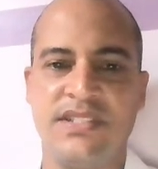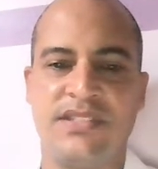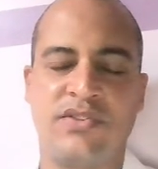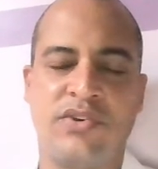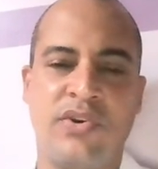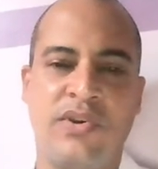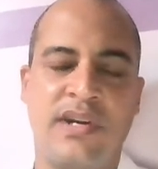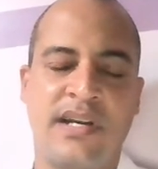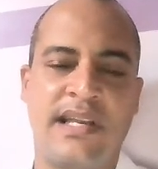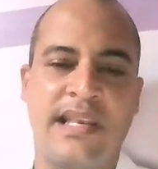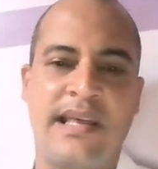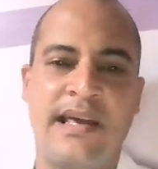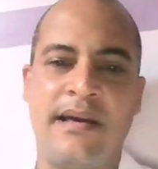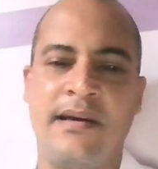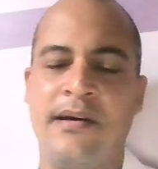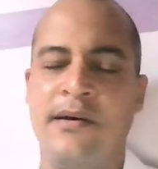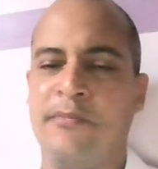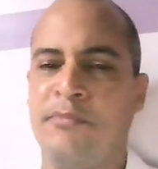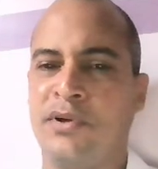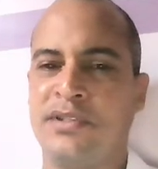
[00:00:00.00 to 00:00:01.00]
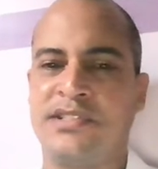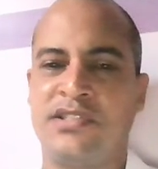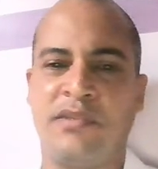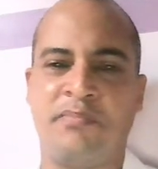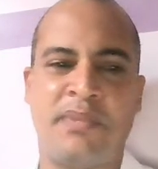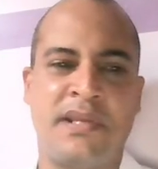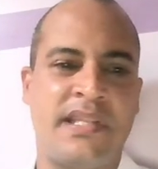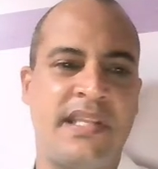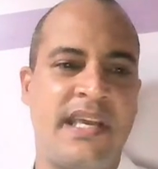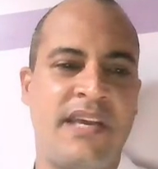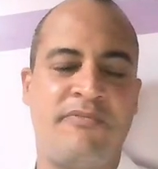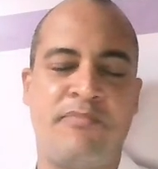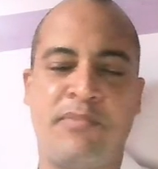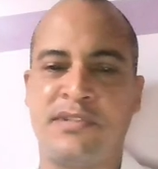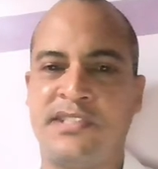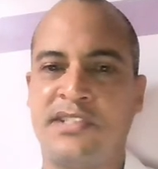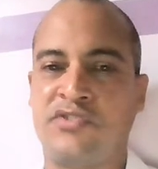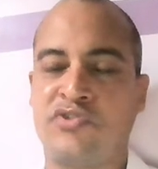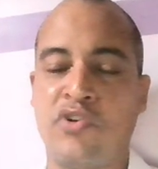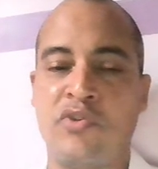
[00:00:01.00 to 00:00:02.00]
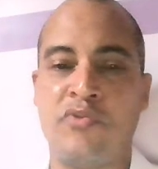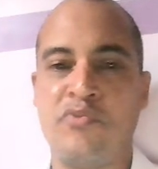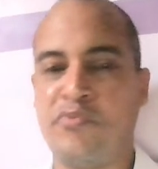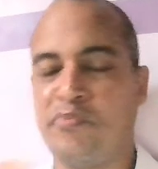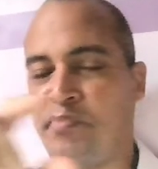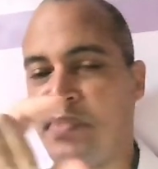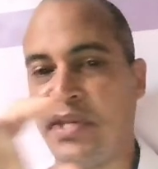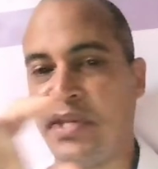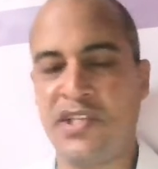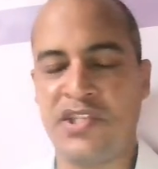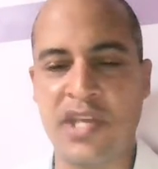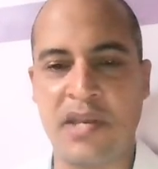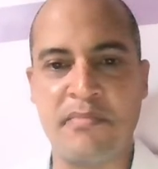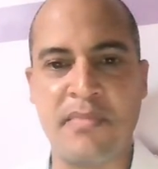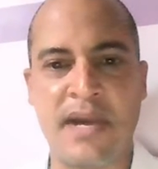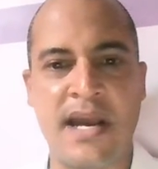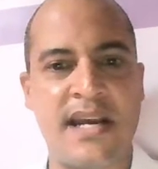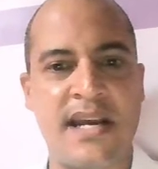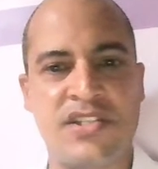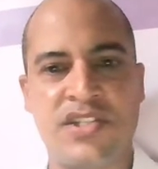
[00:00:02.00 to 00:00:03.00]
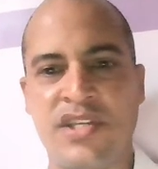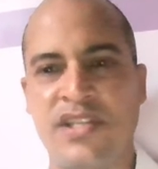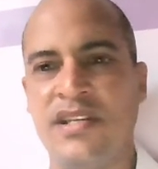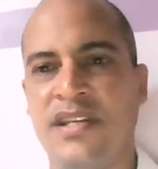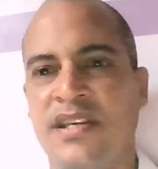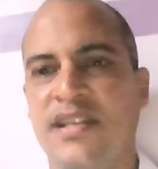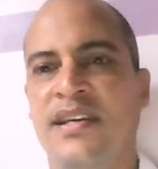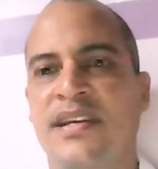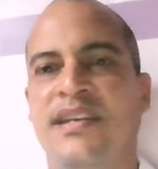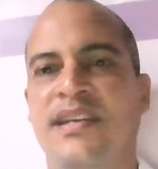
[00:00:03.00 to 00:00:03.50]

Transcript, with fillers: Você coloca lá, pode ser em PDF, pode ser só um print, a imagem,